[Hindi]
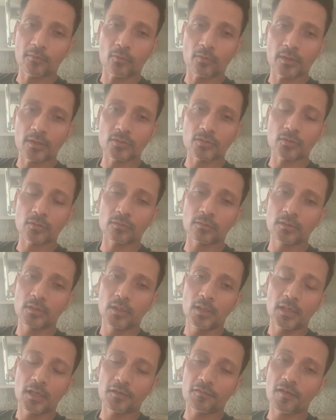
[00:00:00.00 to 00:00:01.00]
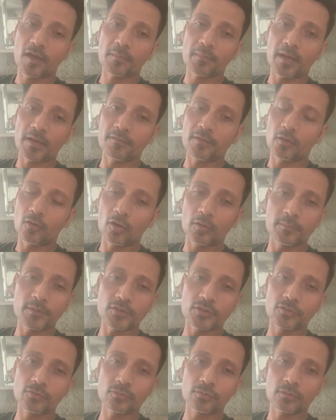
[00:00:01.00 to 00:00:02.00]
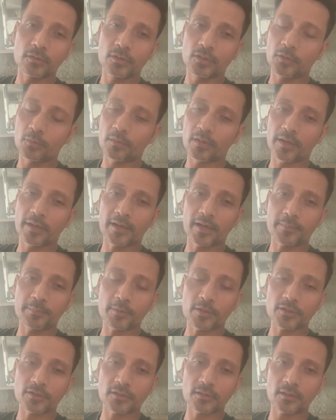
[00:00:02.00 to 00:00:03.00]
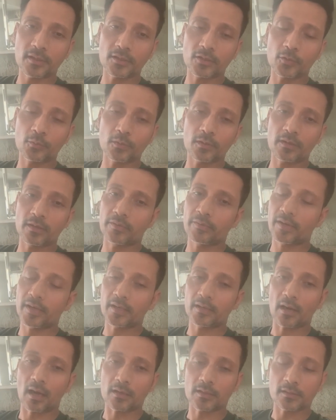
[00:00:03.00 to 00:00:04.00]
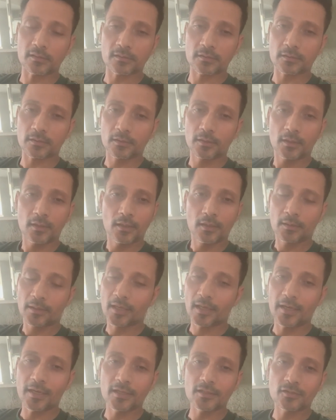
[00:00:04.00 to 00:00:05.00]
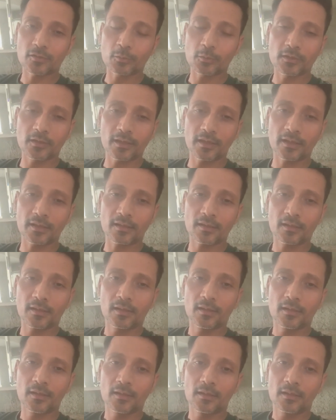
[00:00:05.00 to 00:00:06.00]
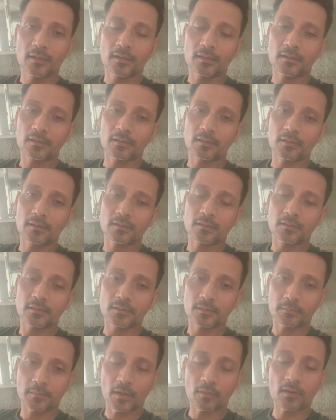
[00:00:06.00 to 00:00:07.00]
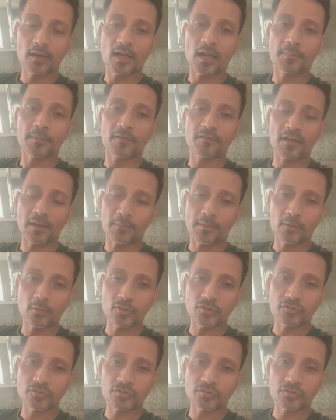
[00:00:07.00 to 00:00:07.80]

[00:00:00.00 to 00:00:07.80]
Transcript: होंगे सो इरफान भाई विल ऑल मिस यू यू आर अ ग्रेट पर्सन एंड यू आर अ ग्रेट आर्टिस्ट कहने की ज़रूरत ही नहीं है भगवान आपकी फैमिली को